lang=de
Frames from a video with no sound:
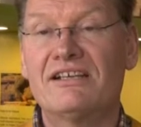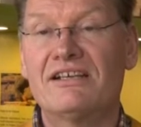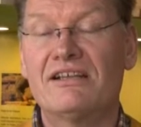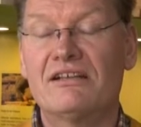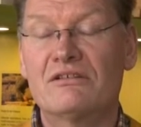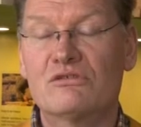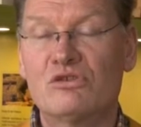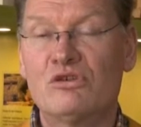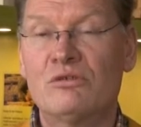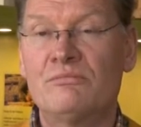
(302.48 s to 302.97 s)
der
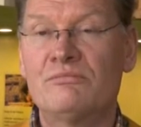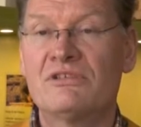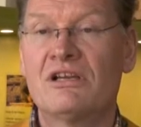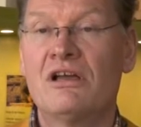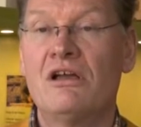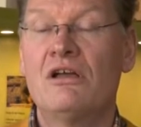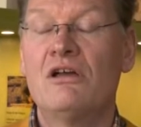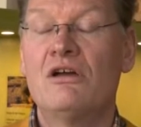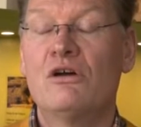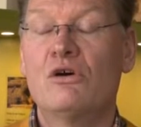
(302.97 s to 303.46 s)
dann kommt
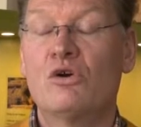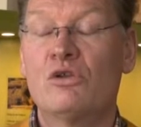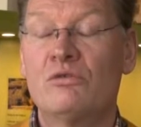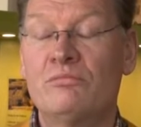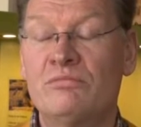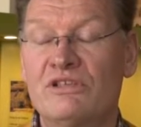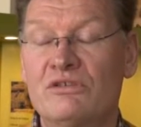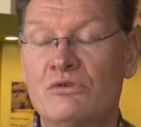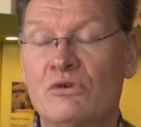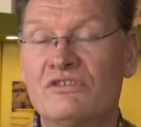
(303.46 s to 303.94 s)

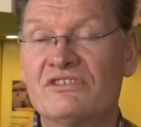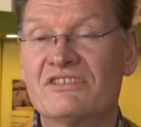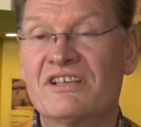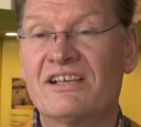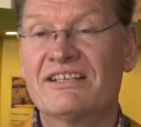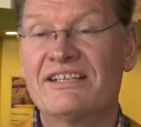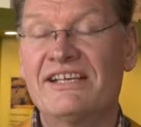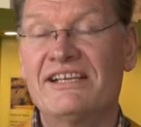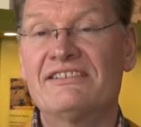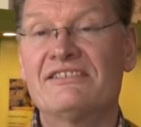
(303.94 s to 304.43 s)
und mit
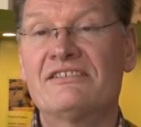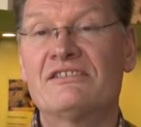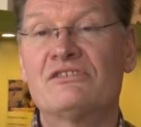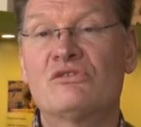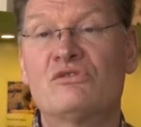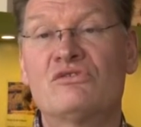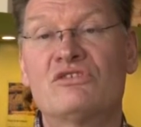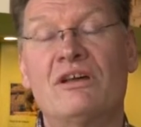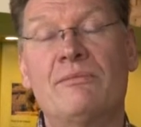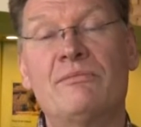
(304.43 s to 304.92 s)
unseren Gästen
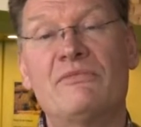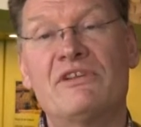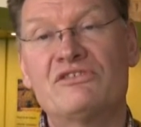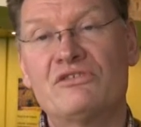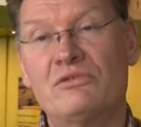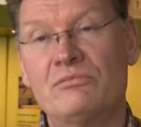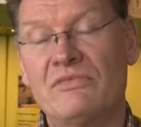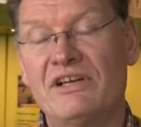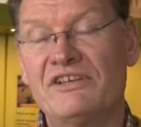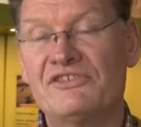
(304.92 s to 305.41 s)
zusammen,
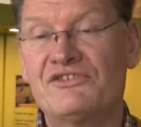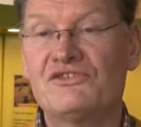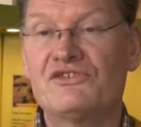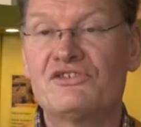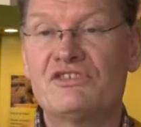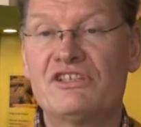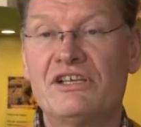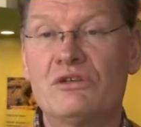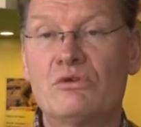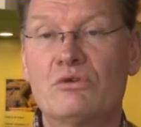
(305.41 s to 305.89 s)
das sind meistens
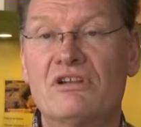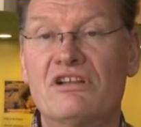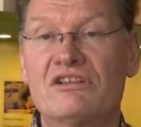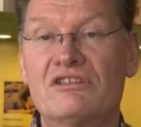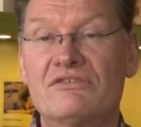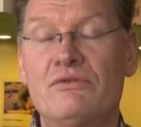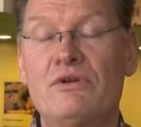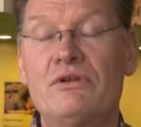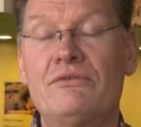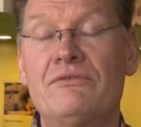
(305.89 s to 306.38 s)
10 oder
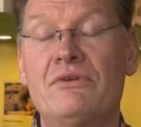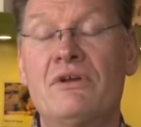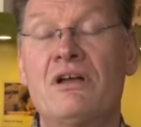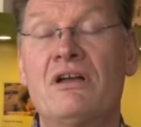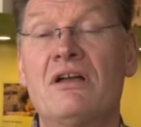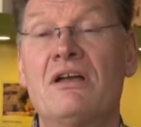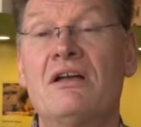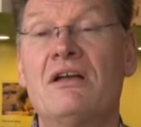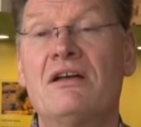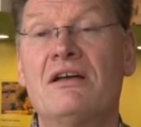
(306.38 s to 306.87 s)
12,
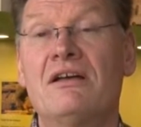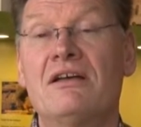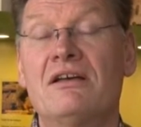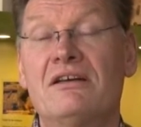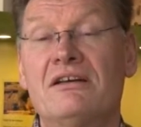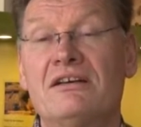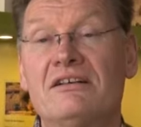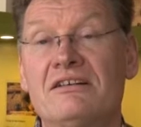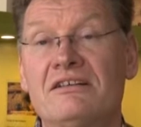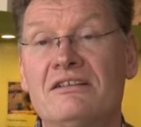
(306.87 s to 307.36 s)

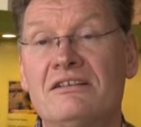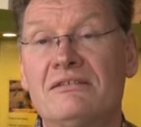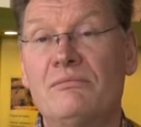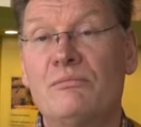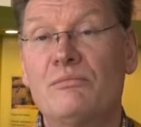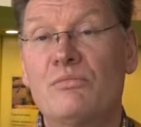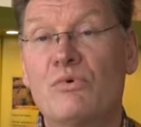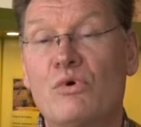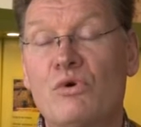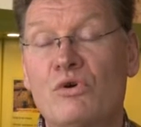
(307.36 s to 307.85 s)
äh,
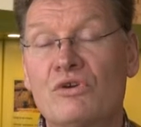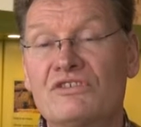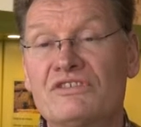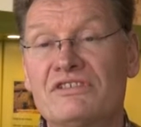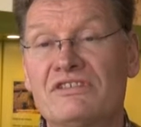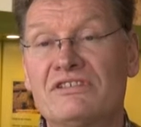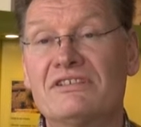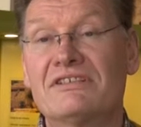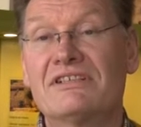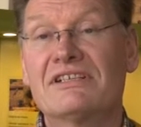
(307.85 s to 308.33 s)

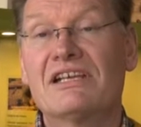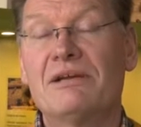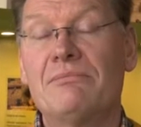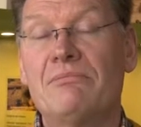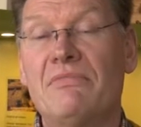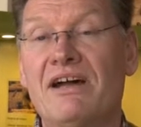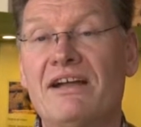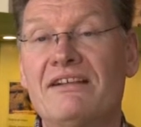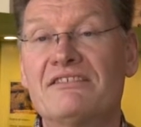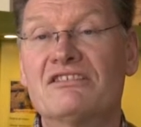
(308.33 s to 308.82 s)
Bronze
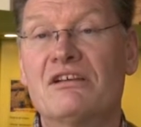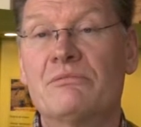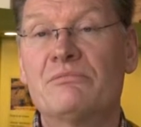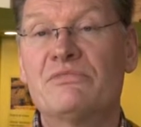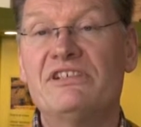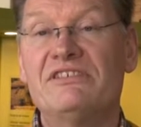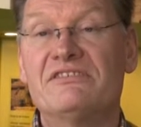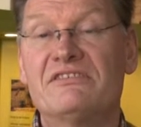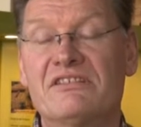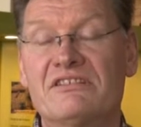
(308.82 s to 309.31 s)

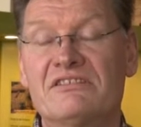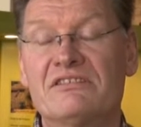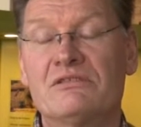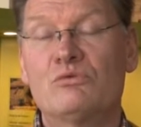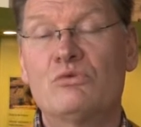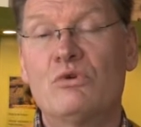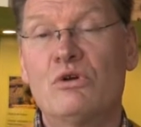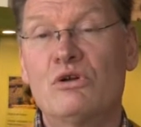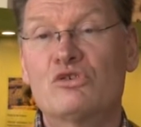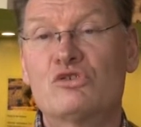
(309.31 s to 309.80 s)
gemeinsam gießt. Das
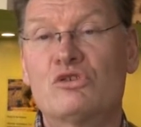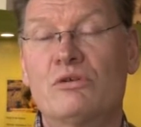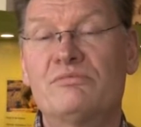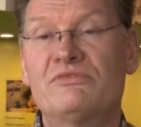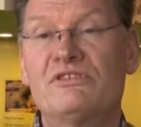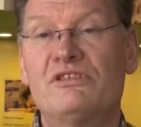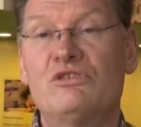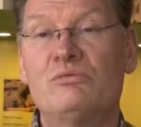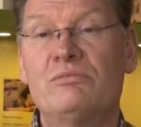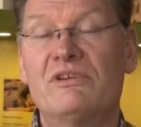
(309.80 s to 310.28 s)
sind
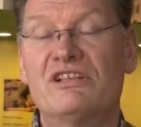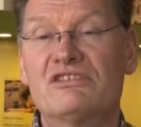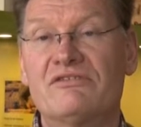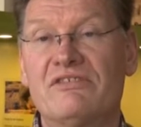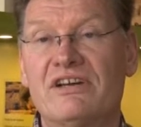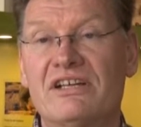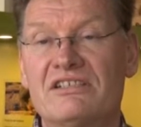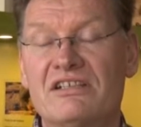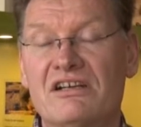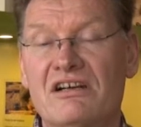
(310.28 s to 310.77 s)
Workshops, die über
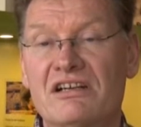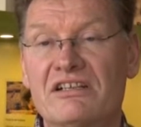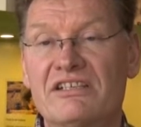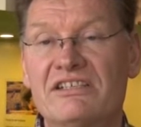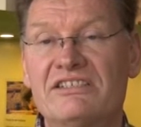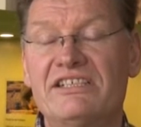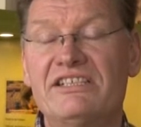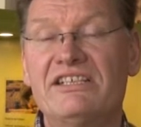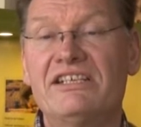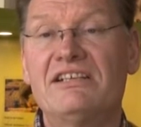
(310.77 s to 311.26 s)
zwei
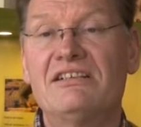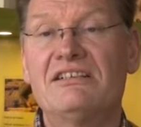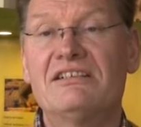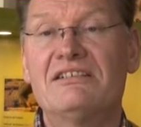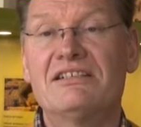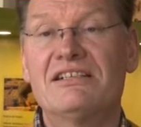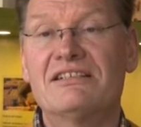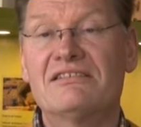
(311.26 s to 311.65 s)
Tage gehen.